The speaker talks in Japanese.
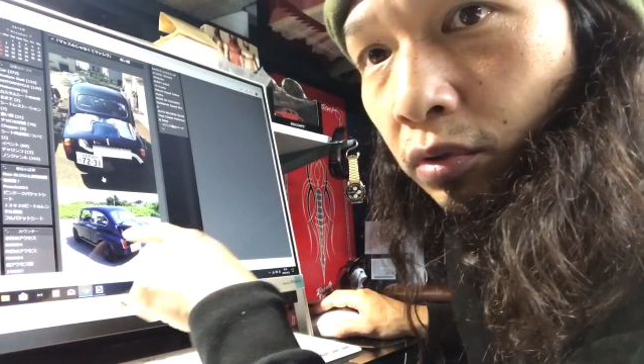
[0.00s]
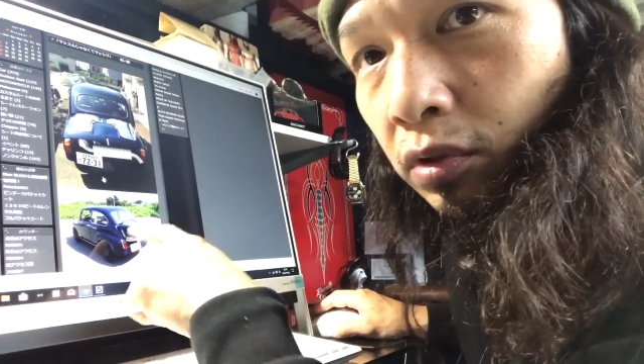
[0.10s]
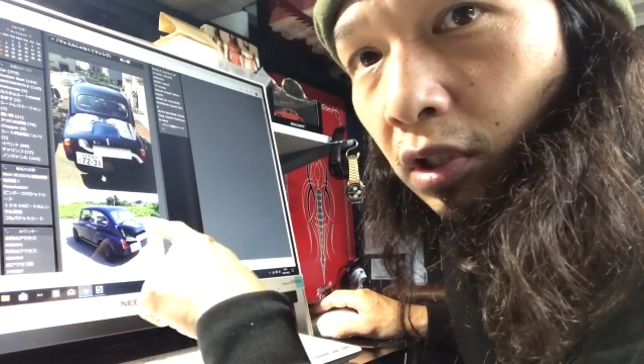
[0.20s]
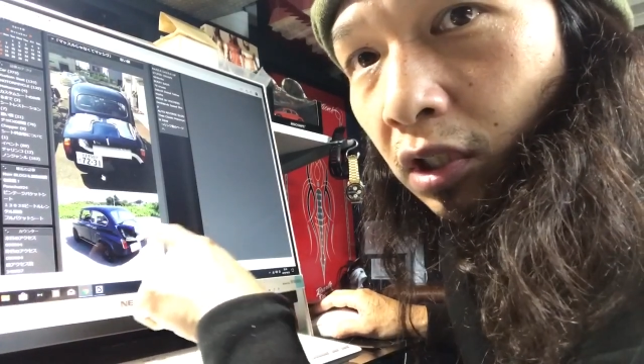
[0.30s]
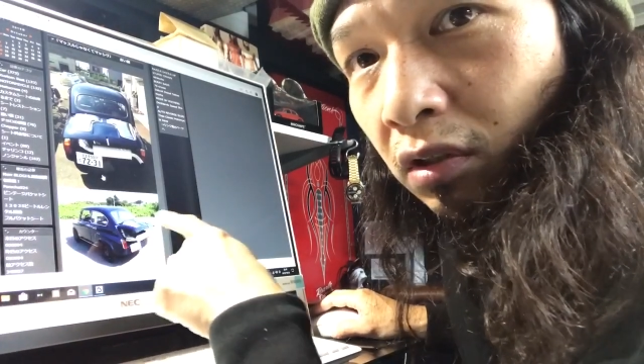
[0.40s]
手
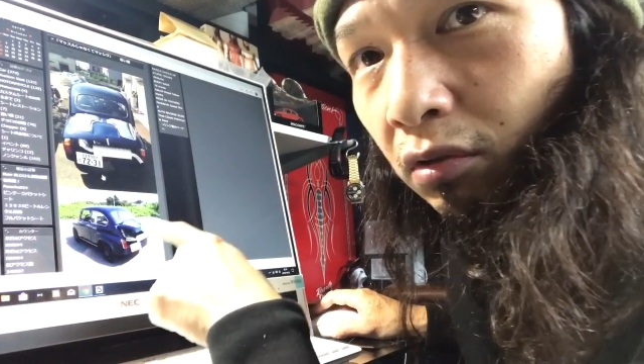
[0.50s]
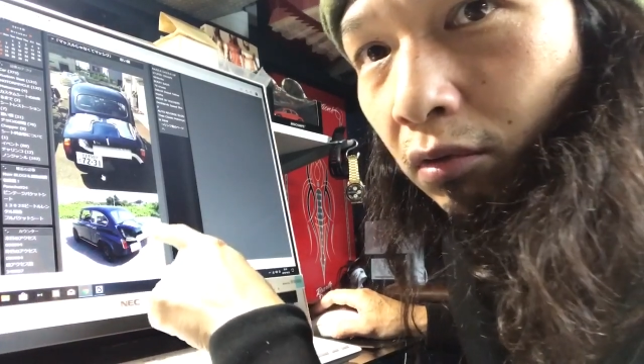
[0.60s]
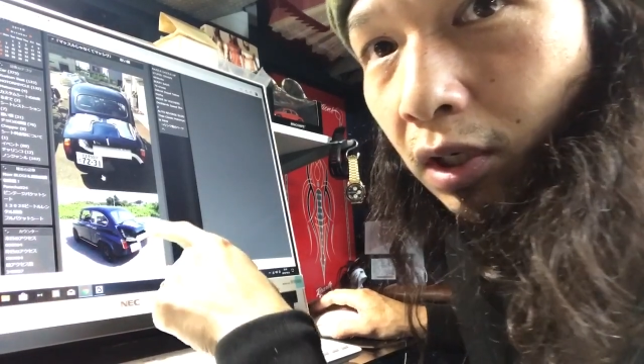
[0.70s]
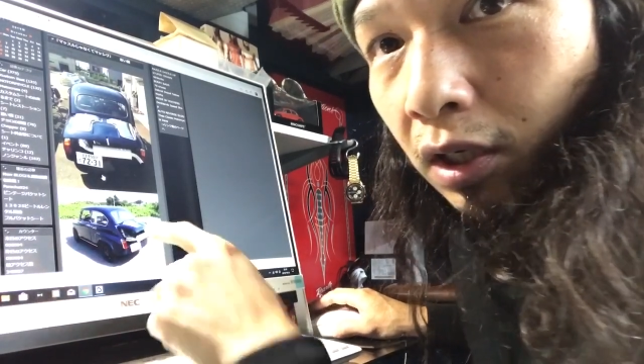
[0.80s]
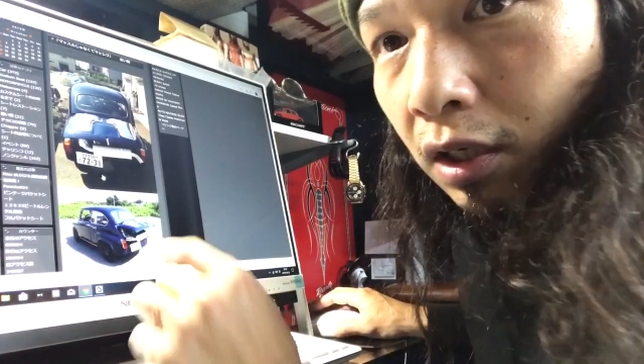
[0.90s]
席の
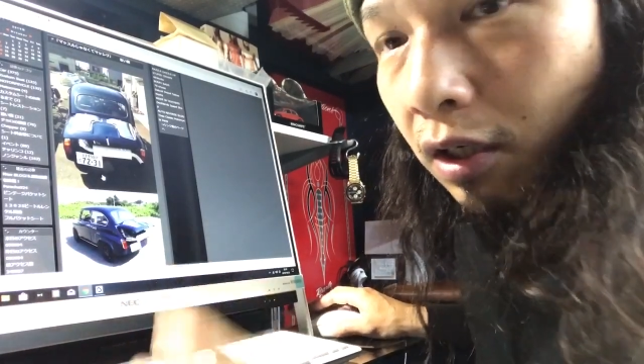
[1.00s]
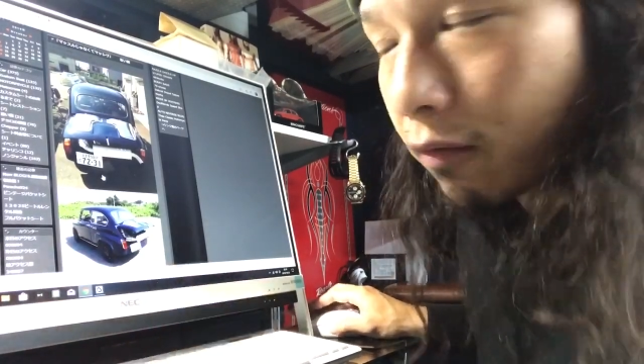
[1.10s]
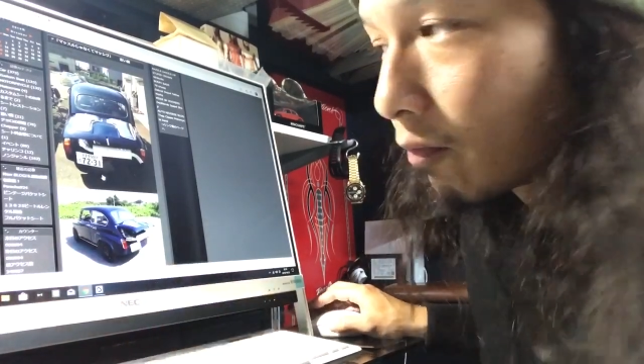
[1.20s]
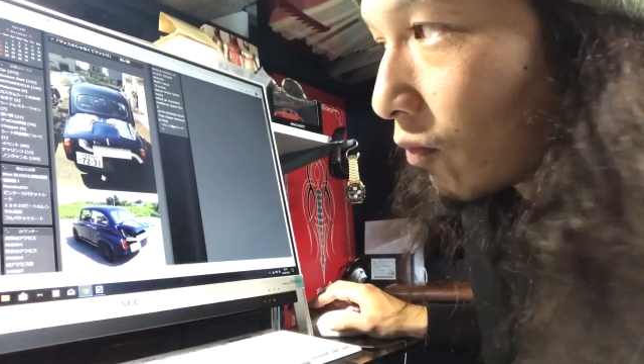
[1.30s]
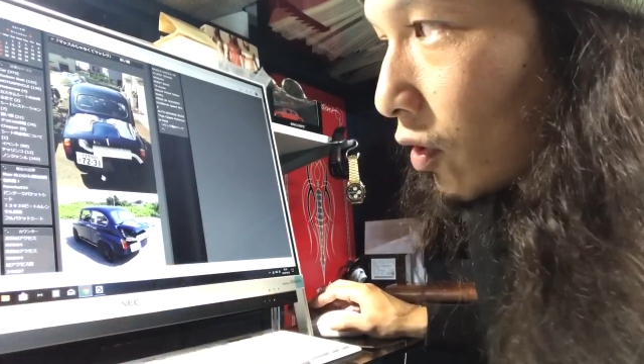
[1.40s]
ドアが
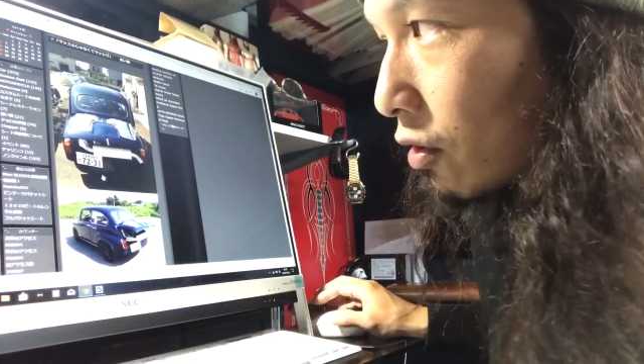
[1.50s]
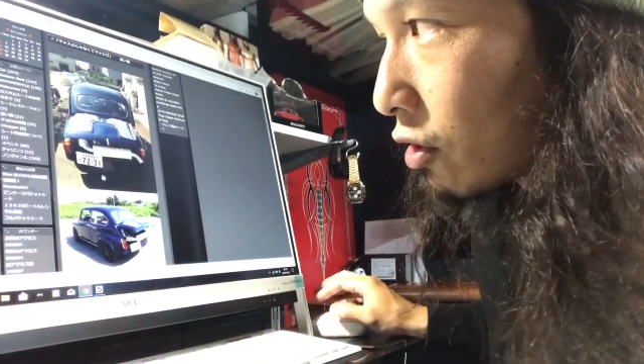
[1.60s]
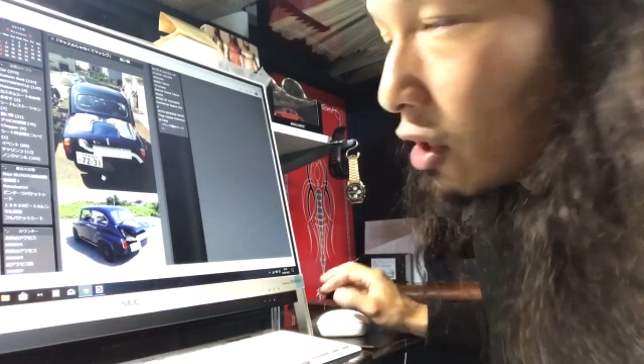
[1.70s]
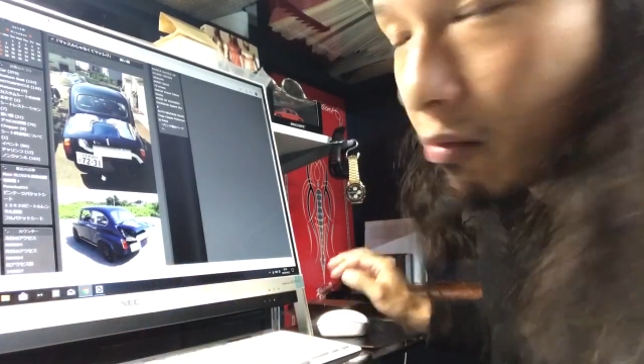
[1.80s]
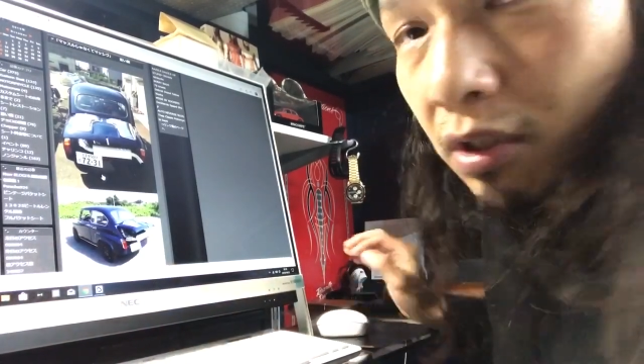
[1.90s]

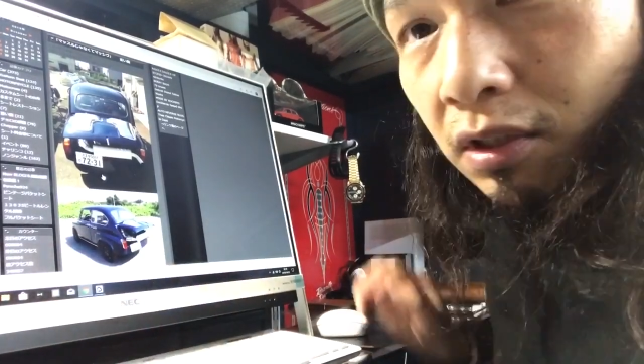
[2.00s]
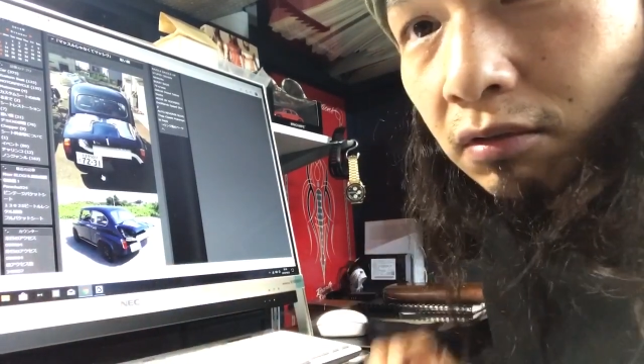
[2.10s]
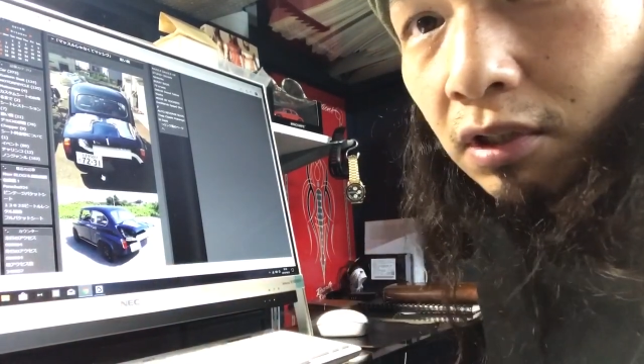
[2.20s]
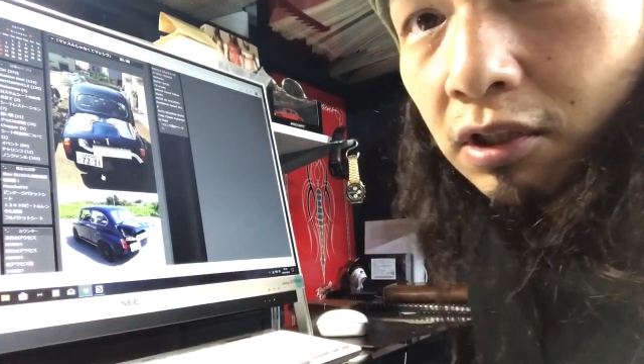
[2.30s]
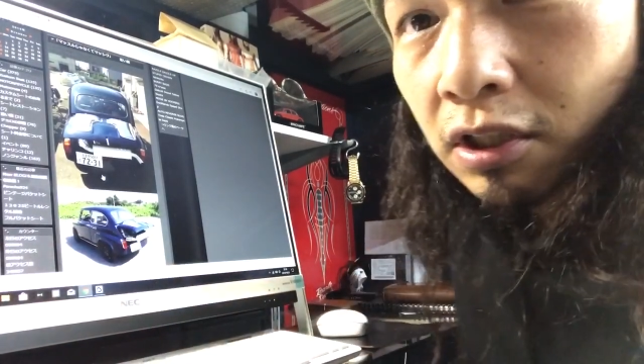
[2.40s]
閉まんな
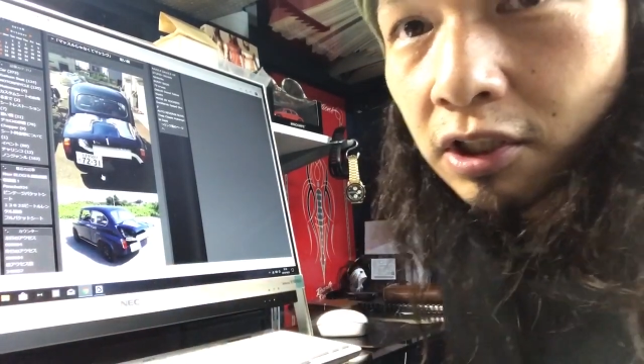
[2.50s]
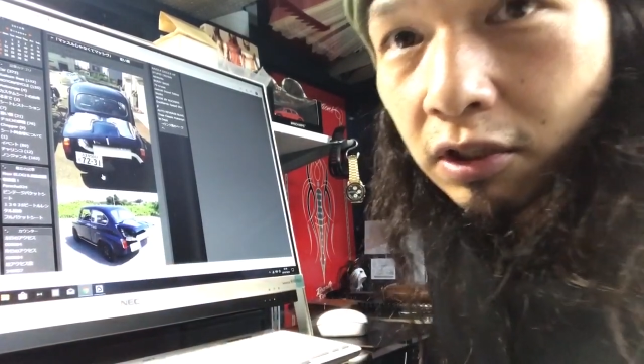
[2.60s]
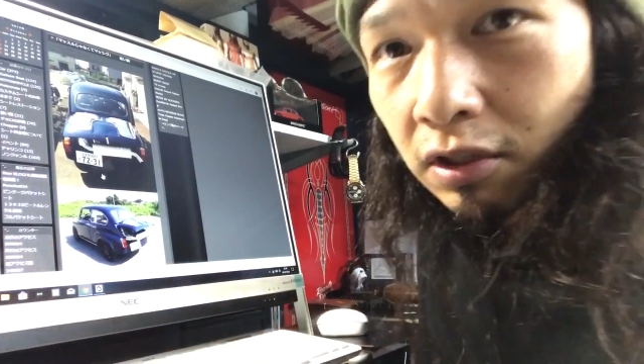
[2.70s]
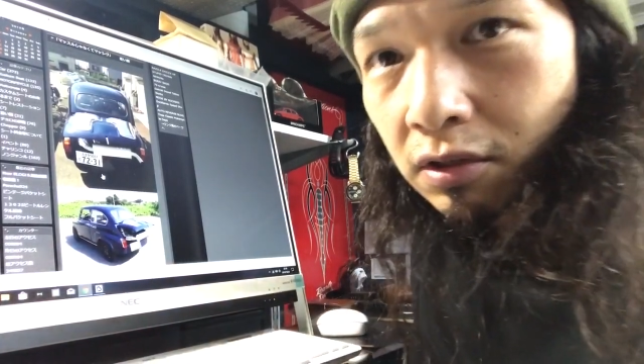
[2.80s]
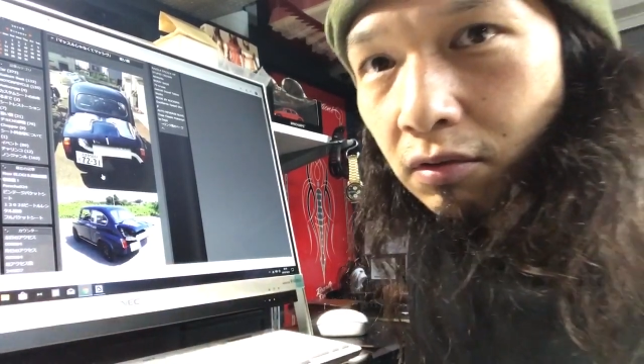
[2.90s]
くなってき
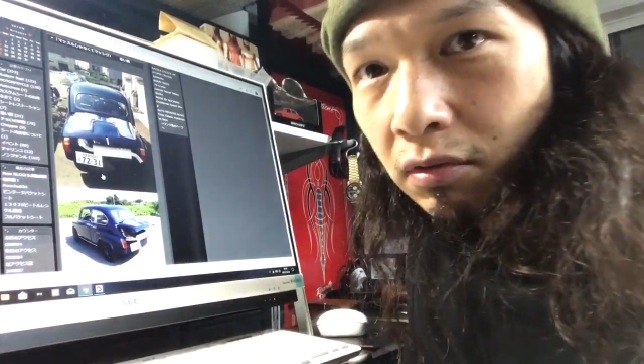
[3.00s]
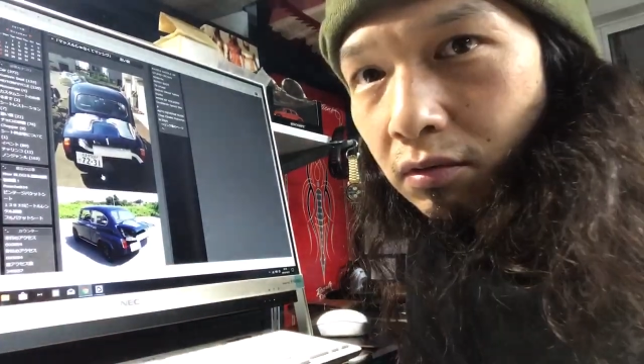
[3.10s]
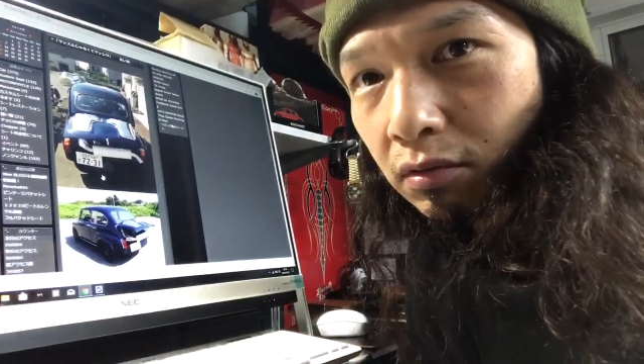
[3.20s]
ちゃったんですよ。